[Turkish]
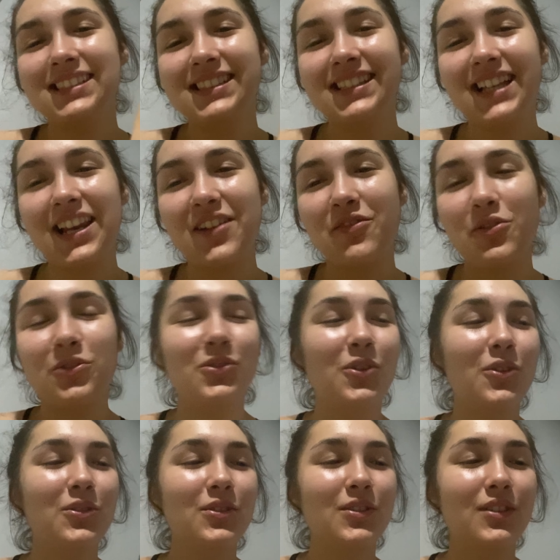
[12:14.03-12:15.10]
Telefon dondu.
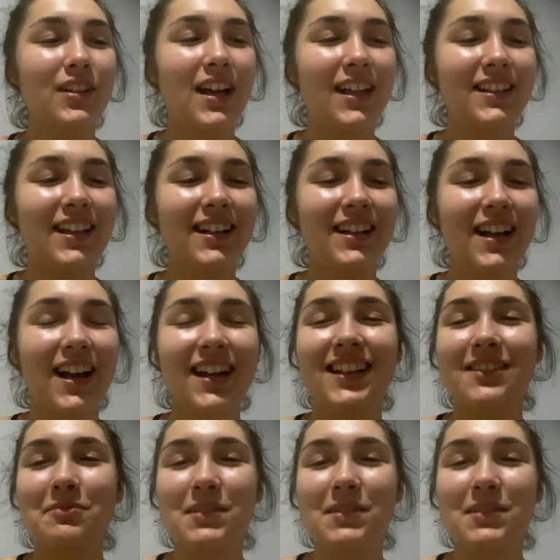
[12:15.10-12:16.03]
Allah kahretsin.